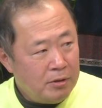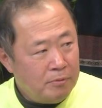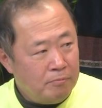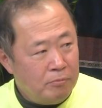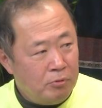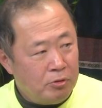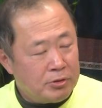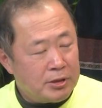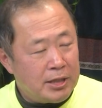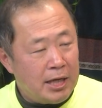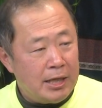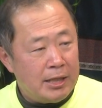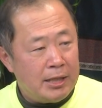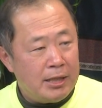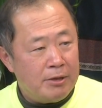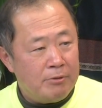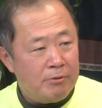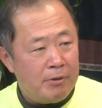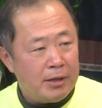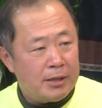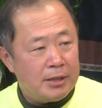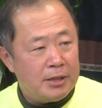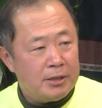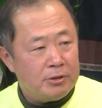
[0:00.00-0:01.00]
そうですね。みん
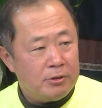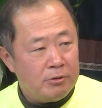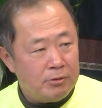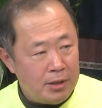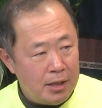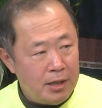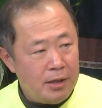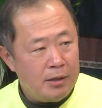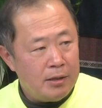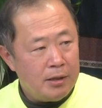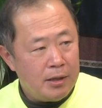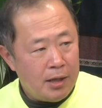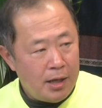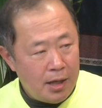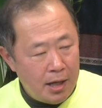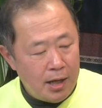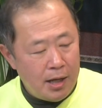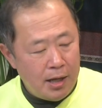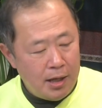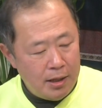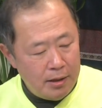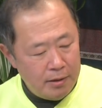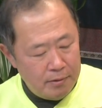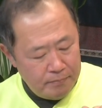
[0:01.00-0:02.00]
なそう思ってますよね。
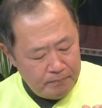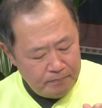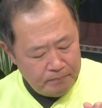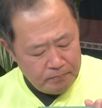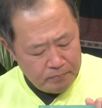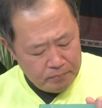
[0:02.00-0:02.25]
途中何